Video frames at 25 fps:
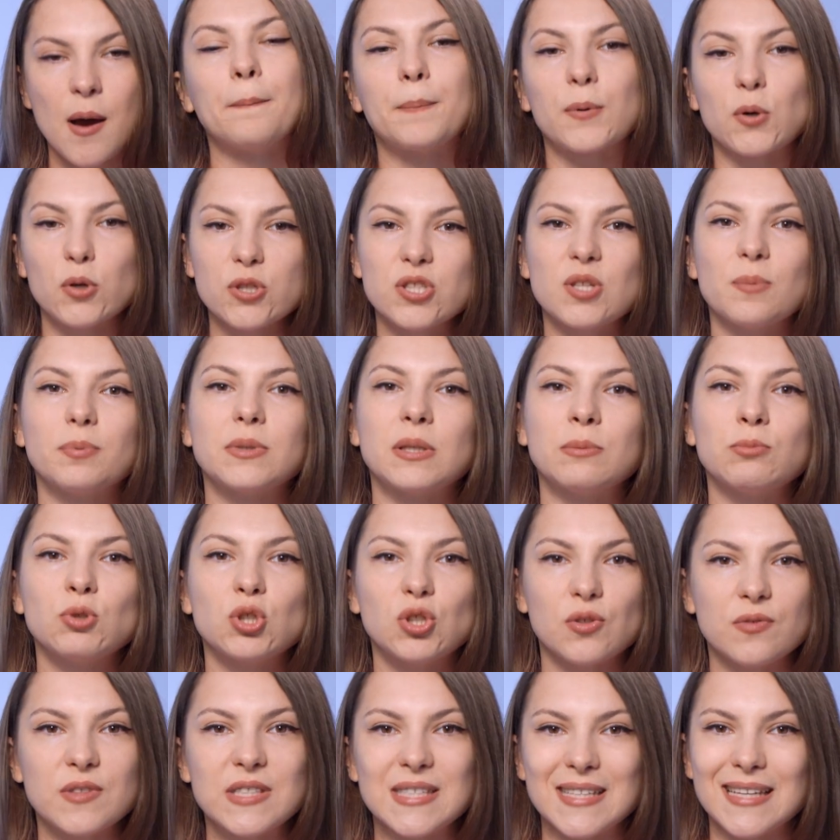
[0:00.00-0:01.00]
Просто потому,
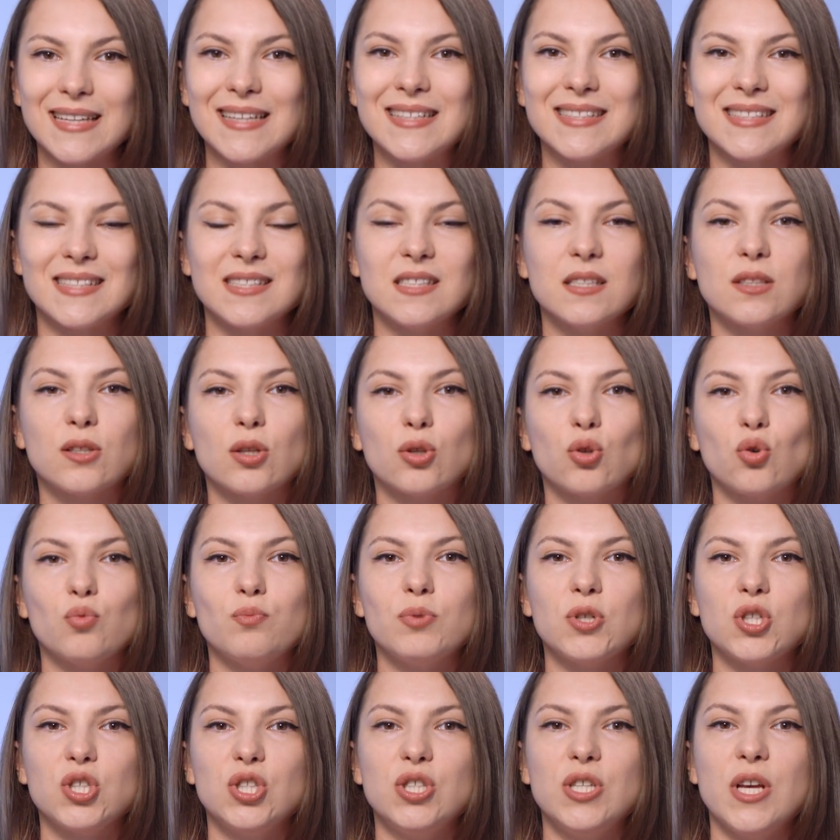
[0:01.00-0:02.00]
что в теле сидит это
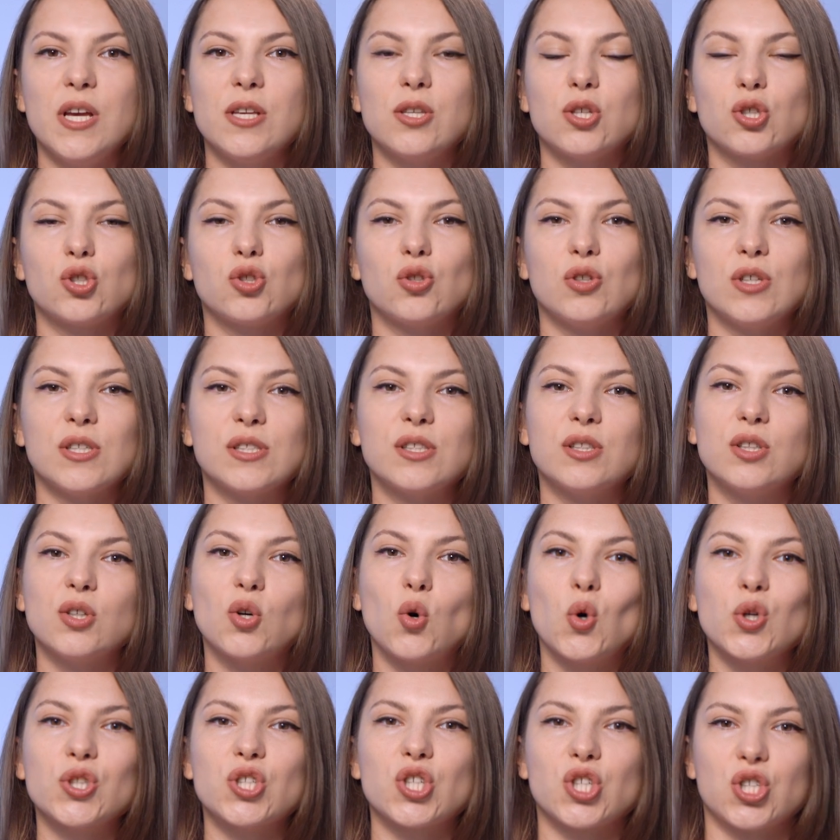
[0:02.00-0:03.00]
убеждение, что если ты
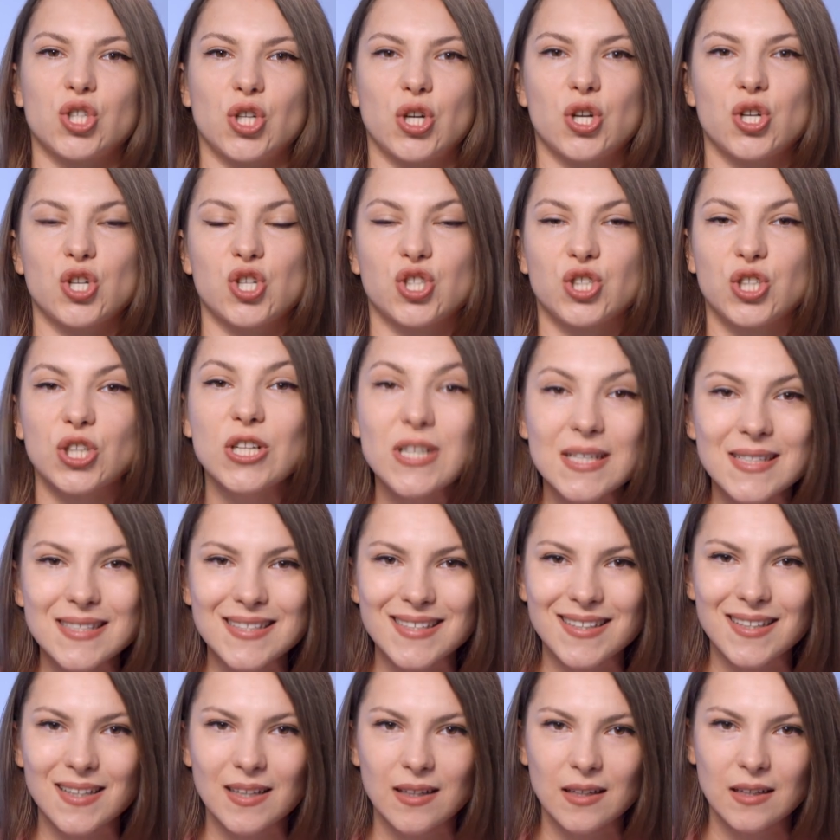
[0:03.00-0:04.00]
хочешь
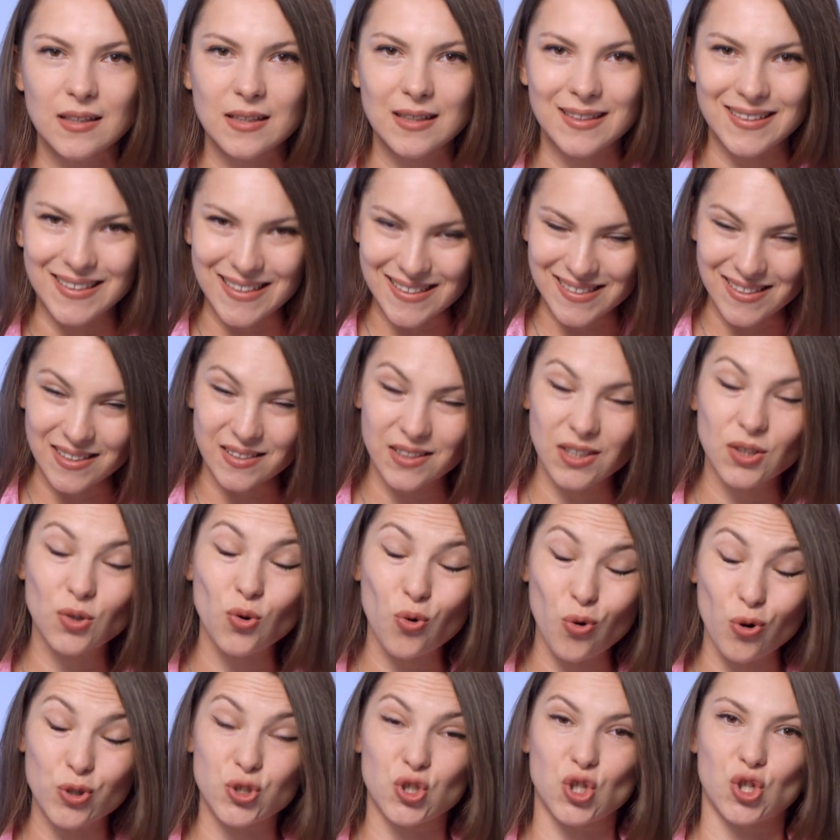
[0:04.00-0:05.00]
жить, если ты
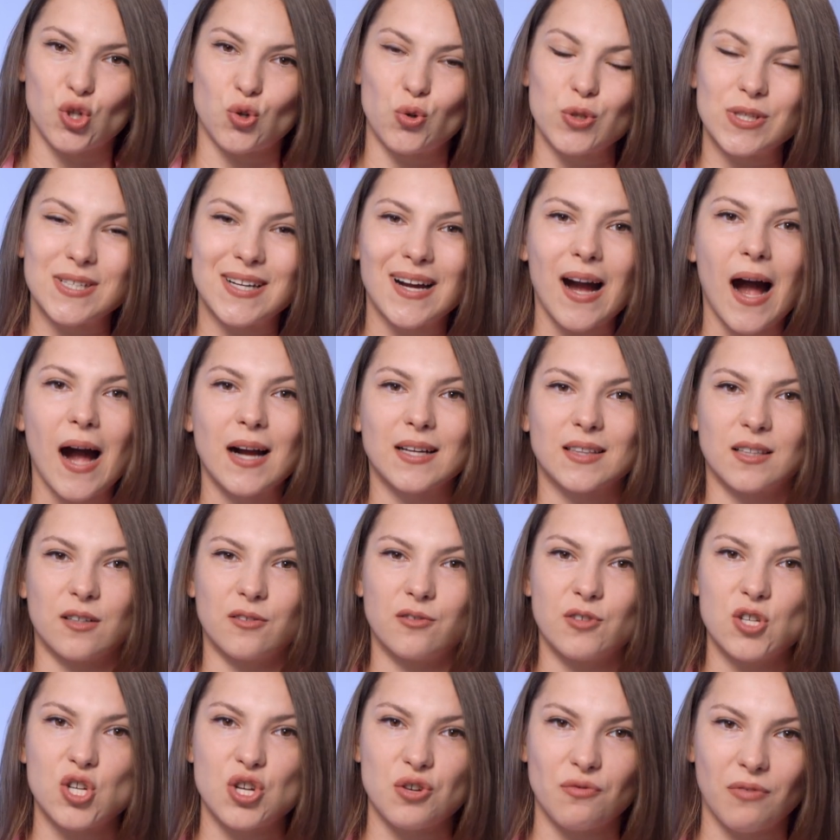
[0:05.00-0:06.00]
хочешь хоть как-то
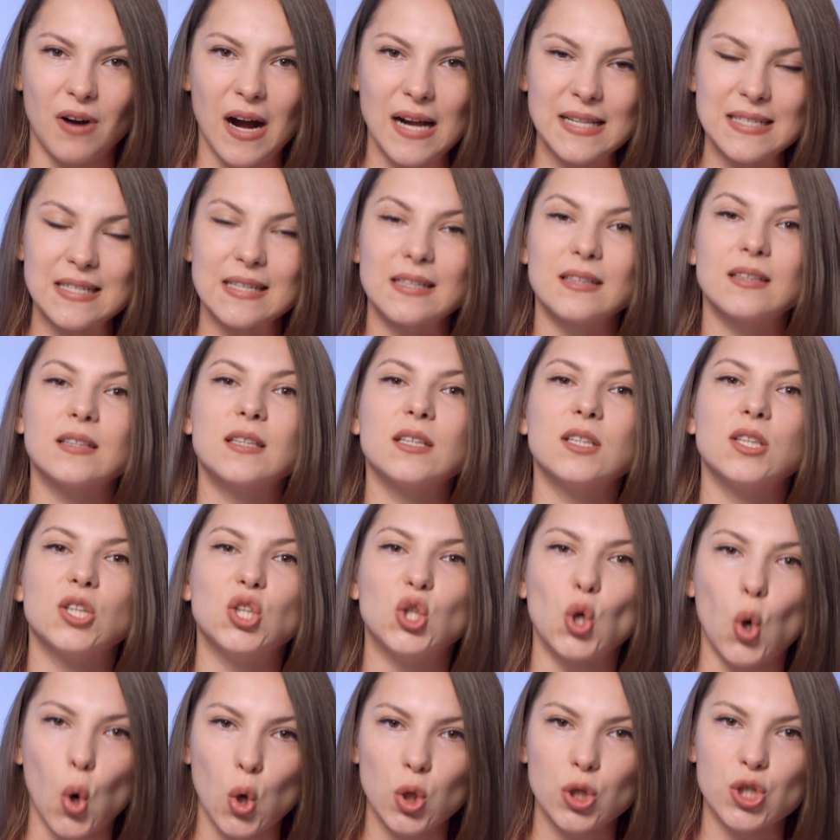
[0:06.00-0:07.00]
выживать, ты
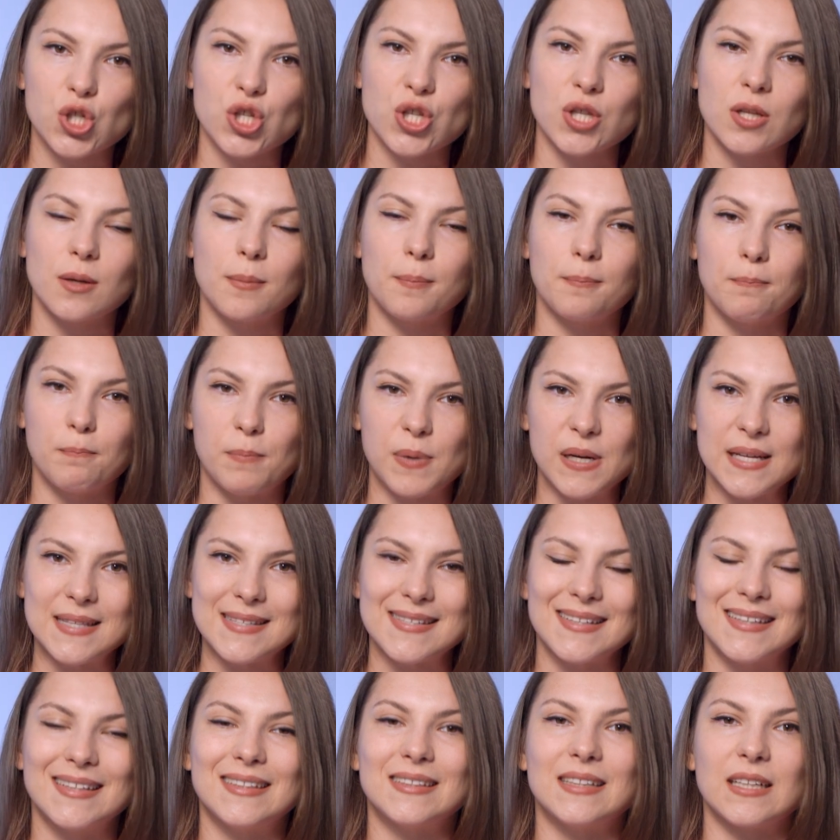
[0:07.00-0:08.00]
должен
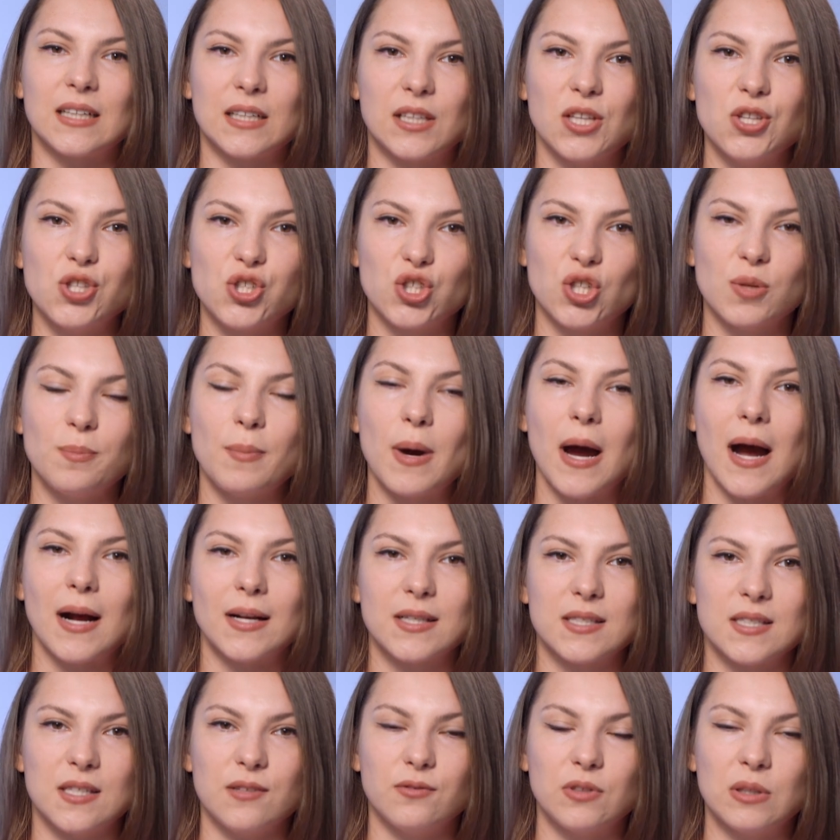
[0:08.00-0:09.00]
быть энергичным,
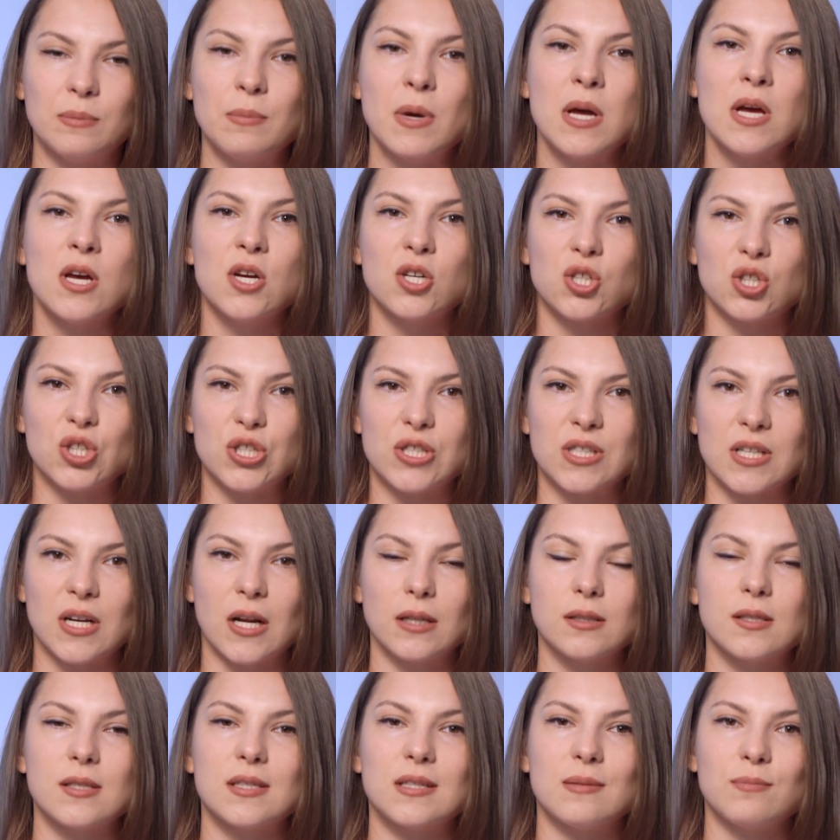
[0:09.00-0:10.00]
активным,
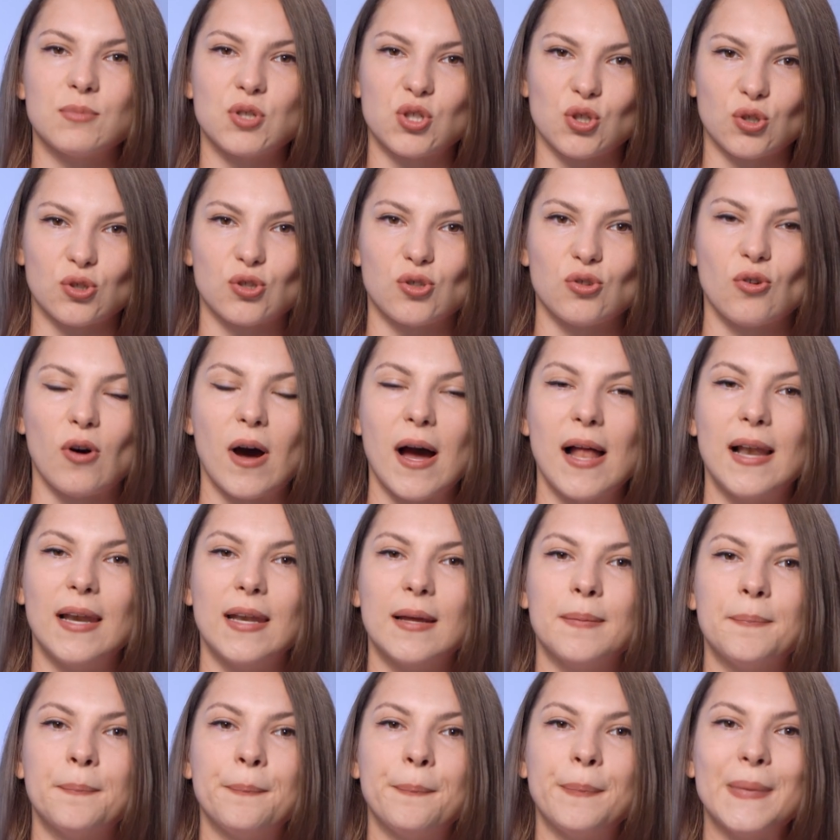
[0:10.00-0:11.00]
жизнерадостным,
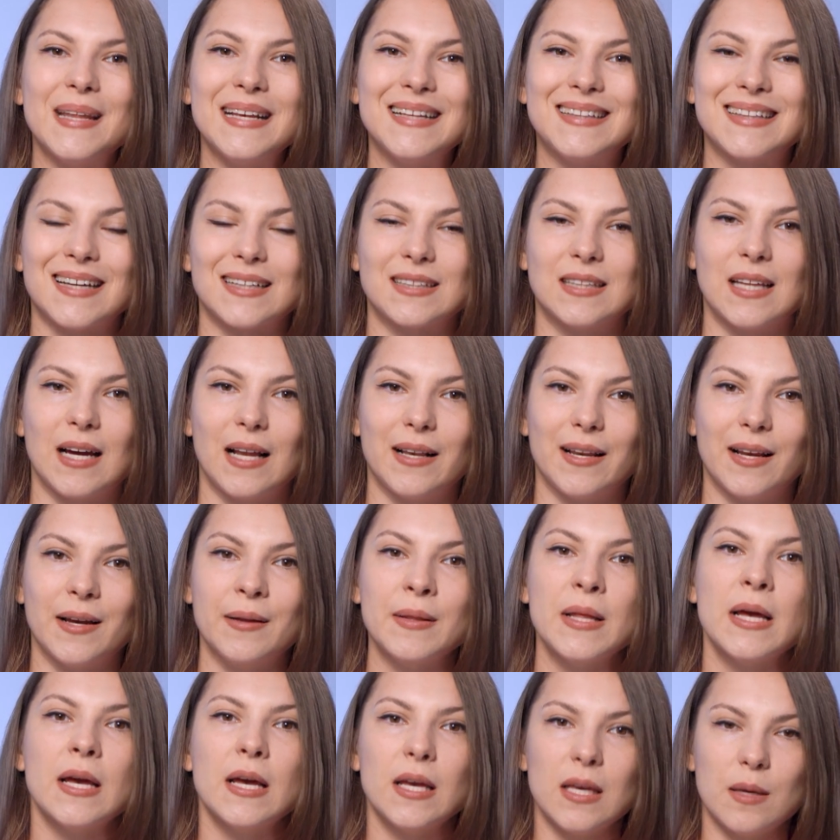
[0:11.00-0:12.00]
сексуальным и так
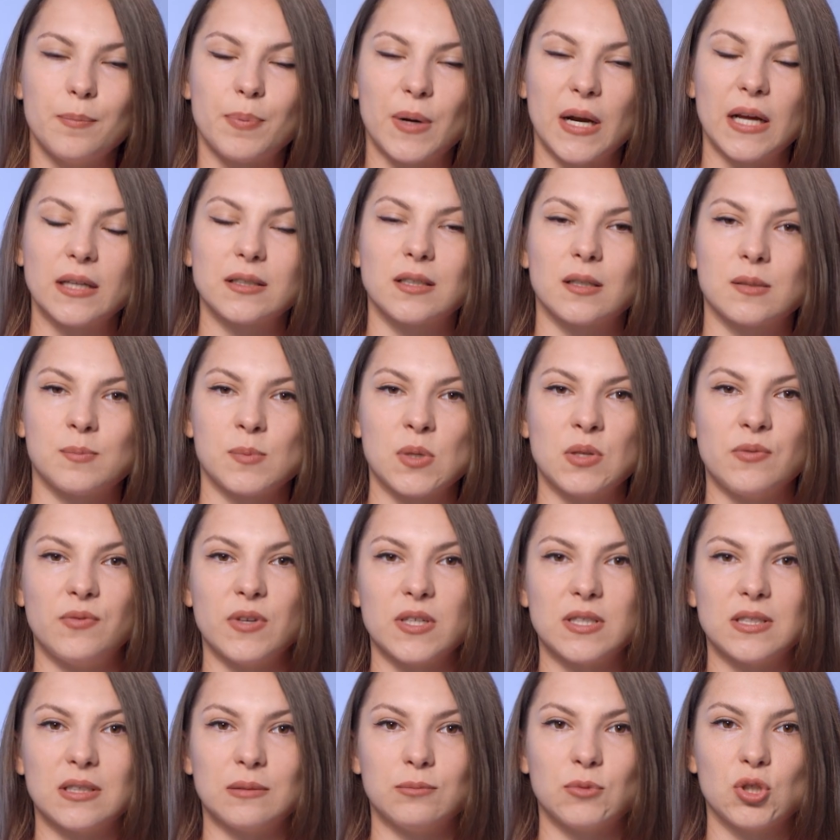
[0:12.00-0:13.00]
далее. И проектор с
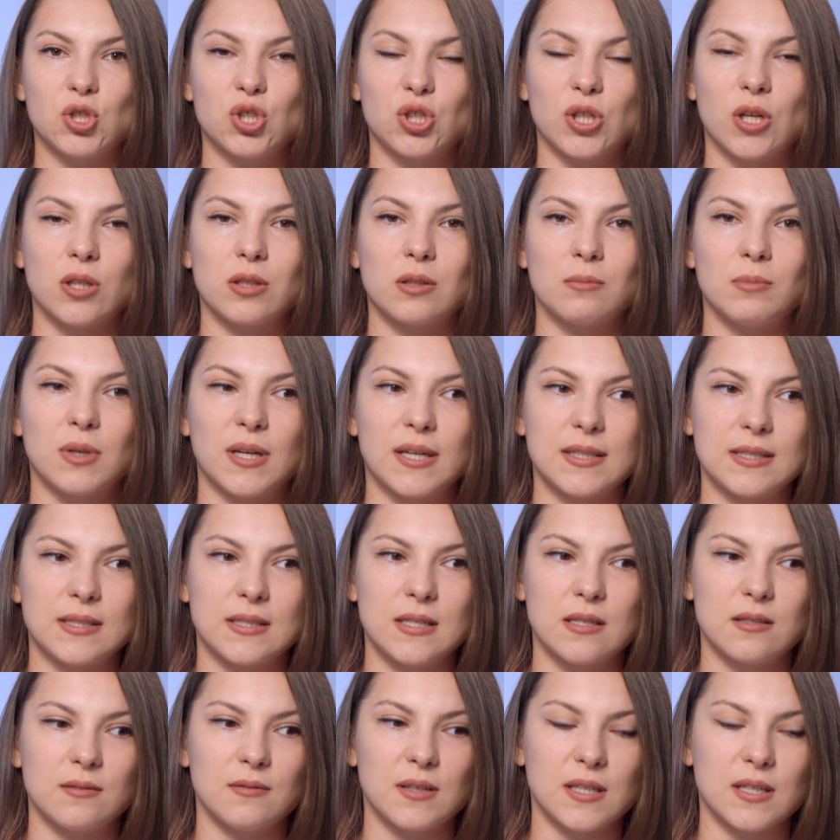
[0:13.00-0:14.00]
манифестором начинают набирать здесь